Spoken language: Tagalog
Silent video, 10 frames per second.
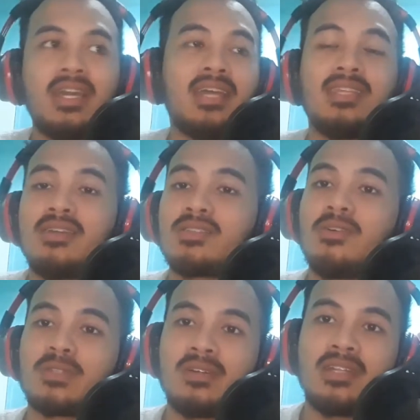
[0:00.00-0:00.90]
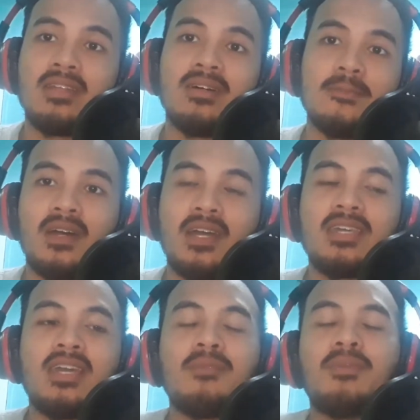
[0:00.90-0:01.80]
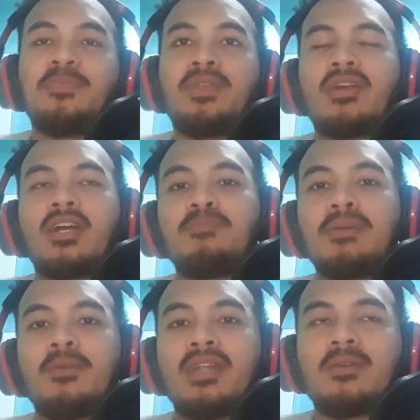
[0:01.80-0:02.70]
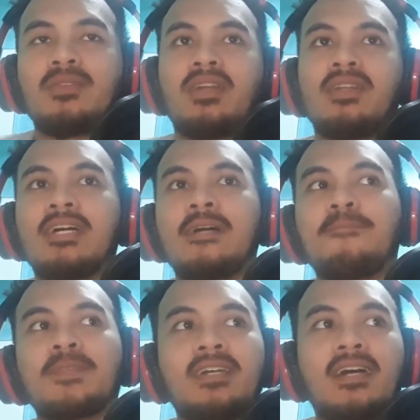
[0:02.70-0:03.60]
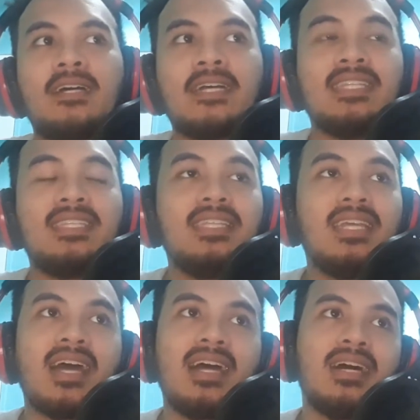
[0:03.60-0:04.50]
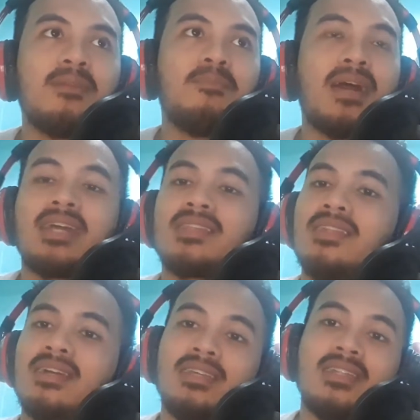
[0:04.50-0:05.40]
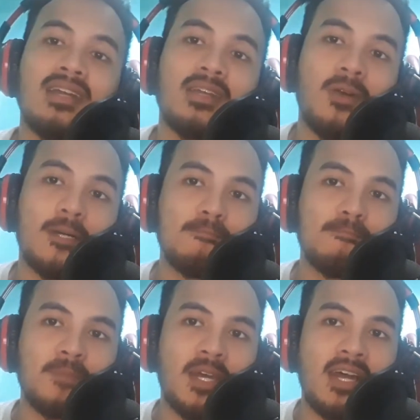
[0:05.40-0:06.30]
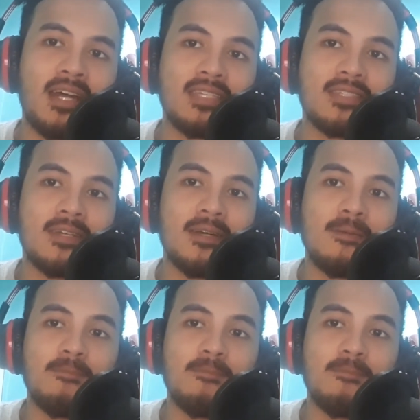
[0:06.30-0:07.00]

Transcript: And the list goes on and on, okay? But there are people out there na uh, hindi nila alam bakit nila ginagawa ang isang